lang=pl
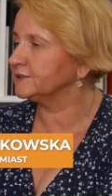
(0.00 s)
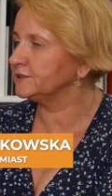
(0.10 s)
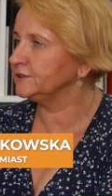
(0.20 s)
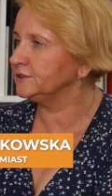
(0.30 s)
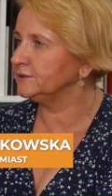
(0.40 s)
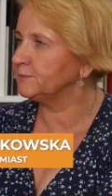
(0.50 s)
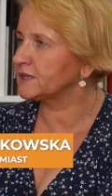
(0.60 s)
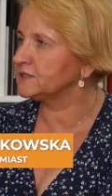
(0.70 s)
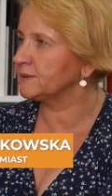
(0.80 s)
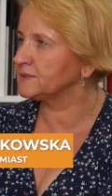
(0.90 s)
Y, I, I,
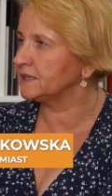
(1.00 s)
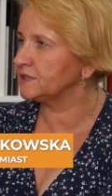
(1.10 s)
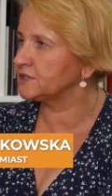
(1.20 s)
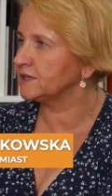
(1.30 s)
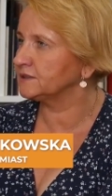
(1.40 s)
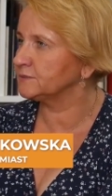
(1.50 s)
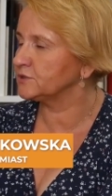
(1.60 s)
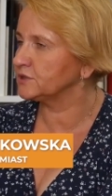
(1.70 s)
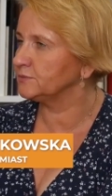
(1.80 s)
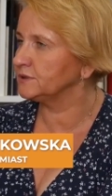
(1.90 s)
bardzo nam zależy na tym,
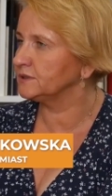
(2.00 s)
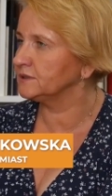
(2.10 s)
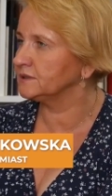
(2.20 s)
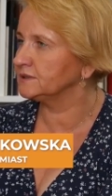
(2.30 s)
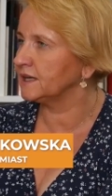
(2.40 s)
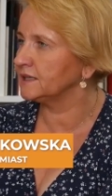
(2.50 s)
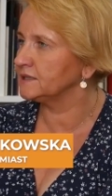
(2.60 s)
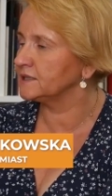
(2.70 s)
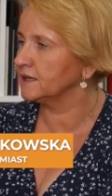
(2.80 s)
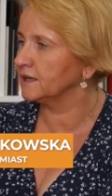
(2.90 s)
żeby ta
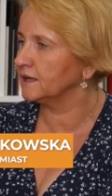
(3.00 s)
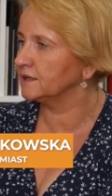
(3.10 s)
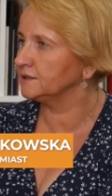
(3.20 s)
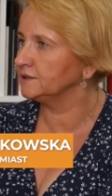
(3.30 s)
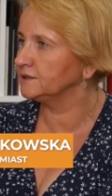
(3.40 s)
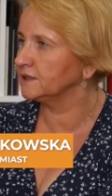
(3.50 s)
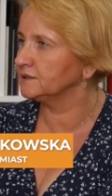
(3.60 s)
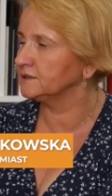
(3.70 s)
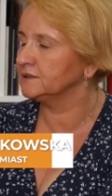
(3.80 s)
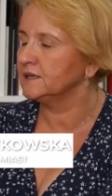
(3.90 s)
energia i
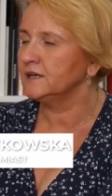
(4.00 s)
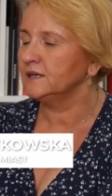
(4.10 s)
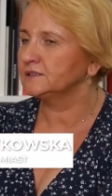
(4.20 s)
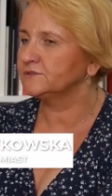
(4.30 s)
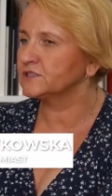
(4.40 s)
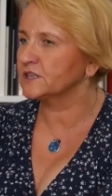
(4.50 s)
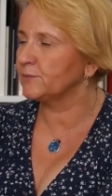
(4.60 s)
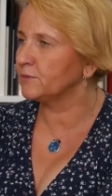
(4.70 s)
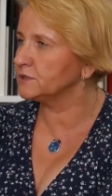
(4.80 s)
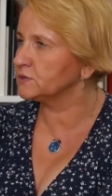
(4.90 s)
ten, te wszystkie
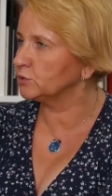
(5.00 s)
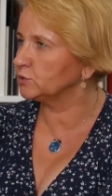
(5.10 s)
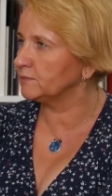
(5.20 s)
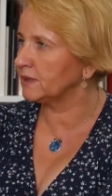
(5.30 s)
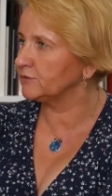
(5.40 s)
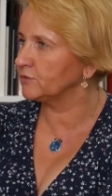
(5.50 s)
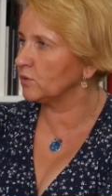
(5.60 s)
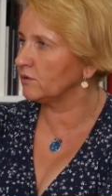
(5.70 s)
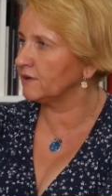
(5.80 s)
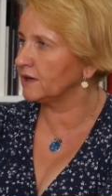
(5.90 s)
pomysły, które mamy w
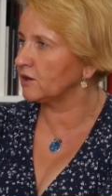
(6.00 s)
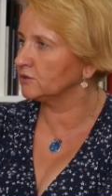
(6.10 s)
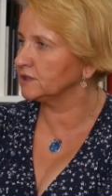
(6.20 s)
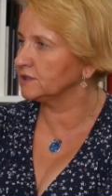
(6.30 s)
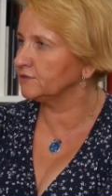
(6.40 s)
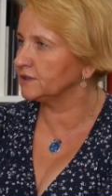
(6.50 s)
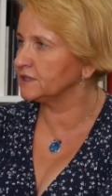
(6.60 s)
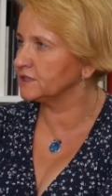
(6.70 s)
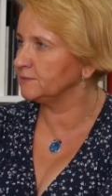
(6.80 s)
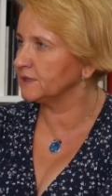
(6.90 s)
głowach, one w
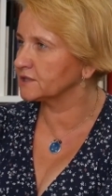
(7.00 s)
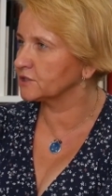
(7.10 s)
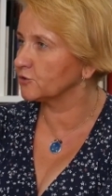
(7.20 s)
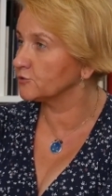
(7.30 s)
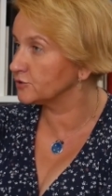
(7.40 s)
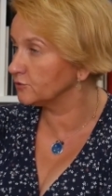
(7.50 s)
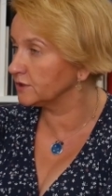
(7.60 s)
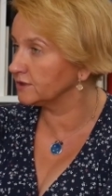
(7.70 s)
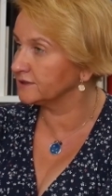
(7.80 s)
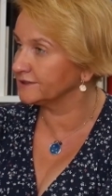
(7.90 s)
energii miast krążyły
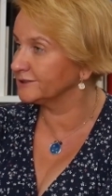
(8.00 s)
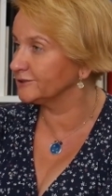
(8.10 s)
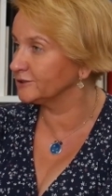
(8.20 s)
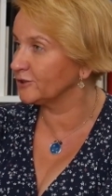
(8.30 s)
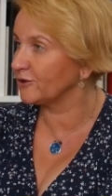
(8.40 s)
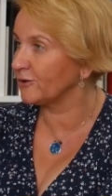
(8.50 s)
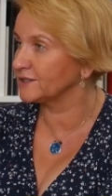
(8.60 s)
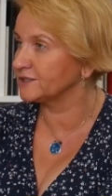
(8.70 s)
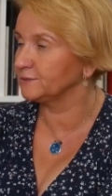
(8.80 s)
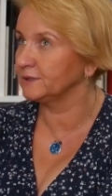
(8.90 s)
y, dookoła
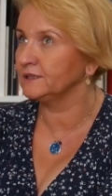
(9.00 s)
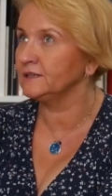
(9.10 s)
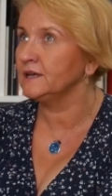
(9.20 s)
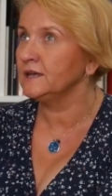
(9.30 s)
siebie.